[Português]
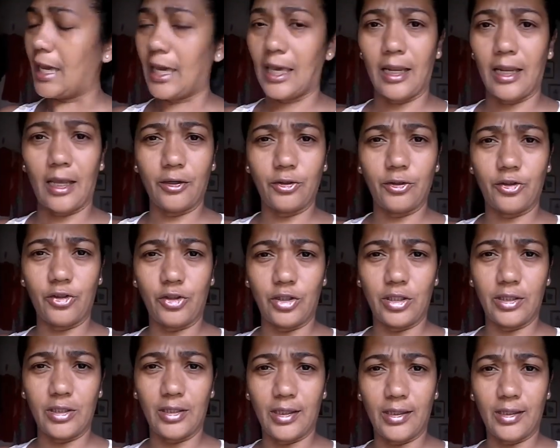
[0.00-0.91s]
Ela
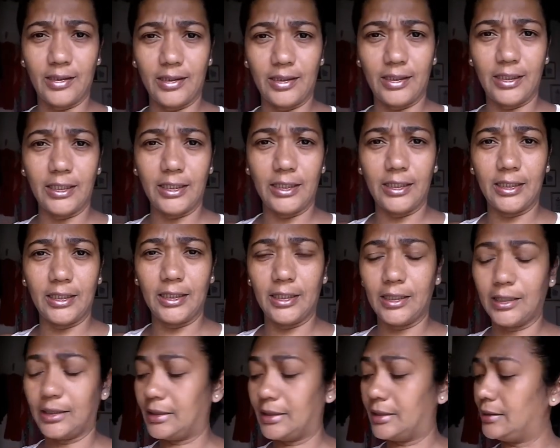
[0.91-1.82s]
gira
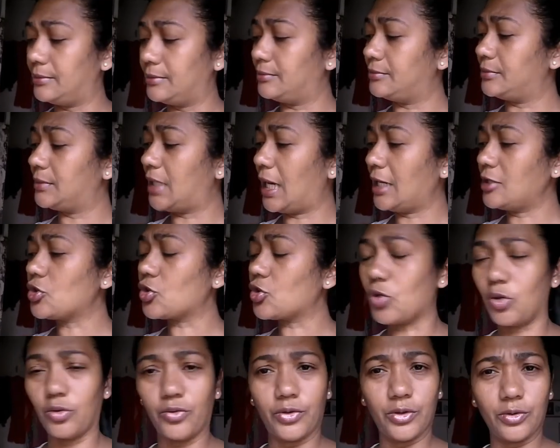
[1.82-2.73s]
e dá
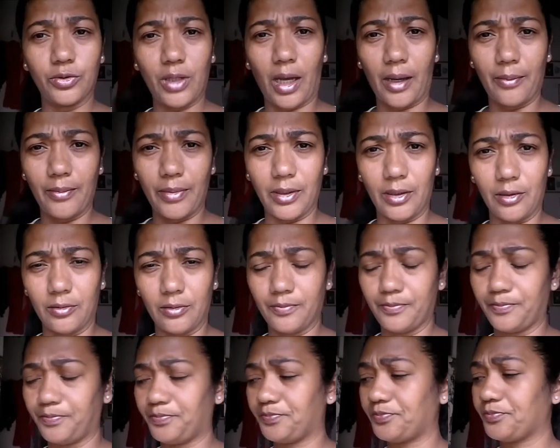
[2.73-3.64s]
escova no cabelo.
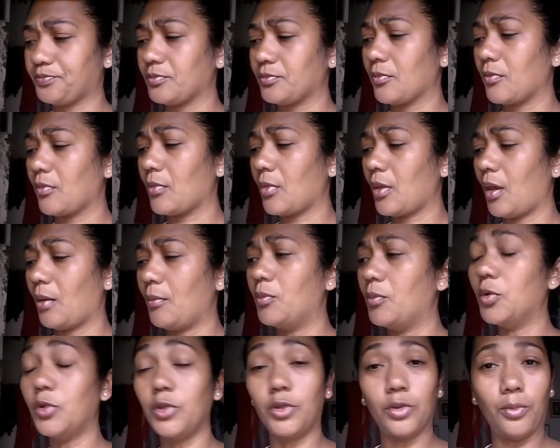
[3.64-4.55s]

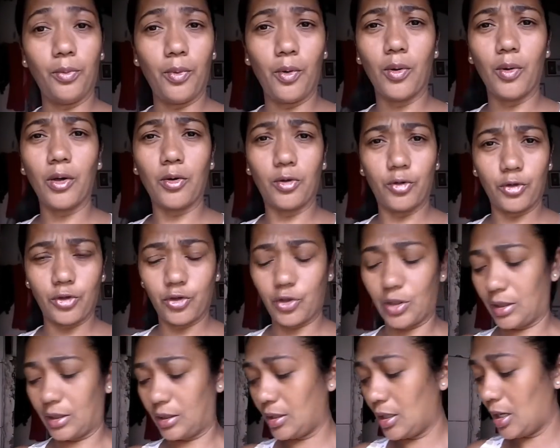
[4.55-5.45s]
Muito boa,
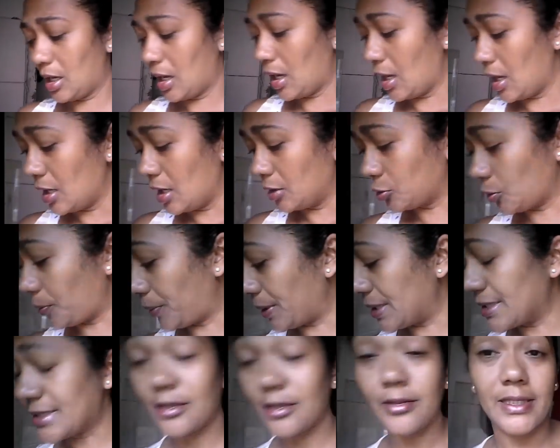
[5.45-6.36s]
gostei. Tô
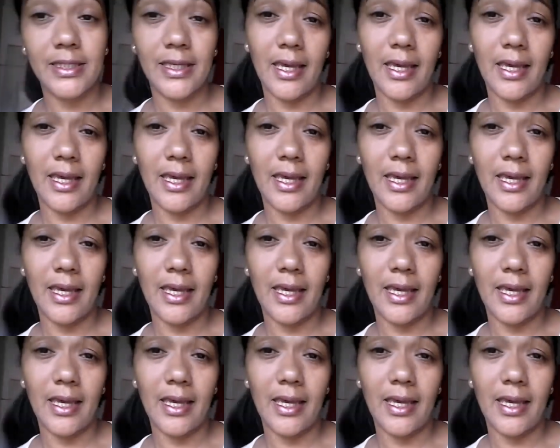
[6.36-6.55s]
pensando